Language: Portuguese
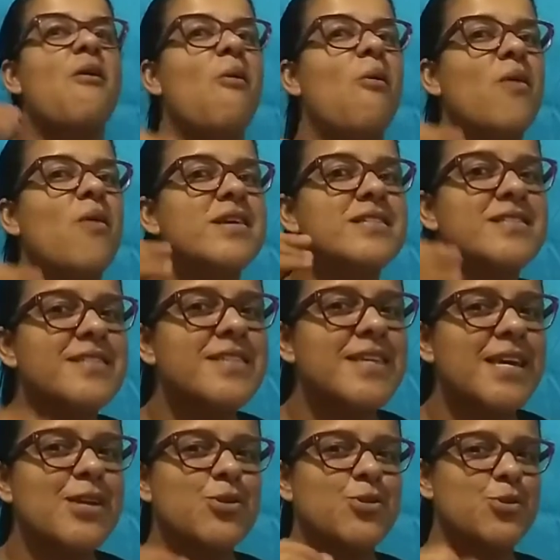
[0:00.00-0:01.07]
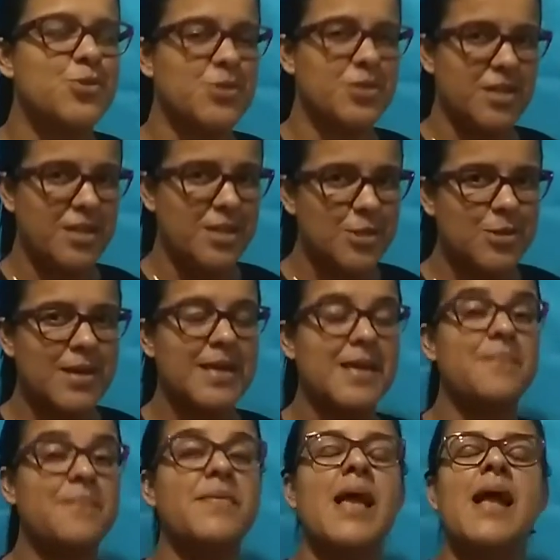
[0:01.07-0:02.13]
Os índios. Isso
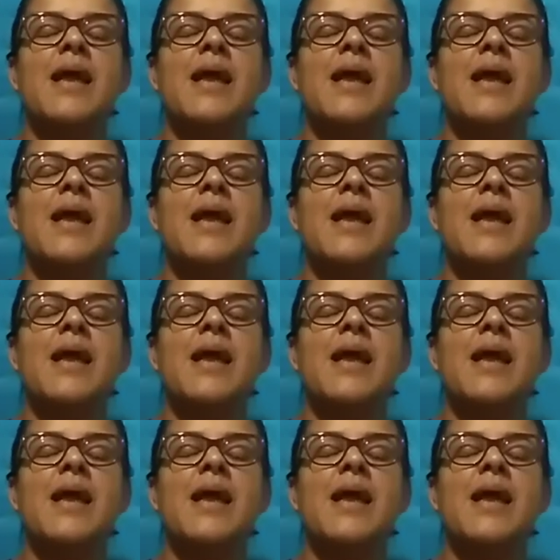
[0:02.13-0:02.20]
aí.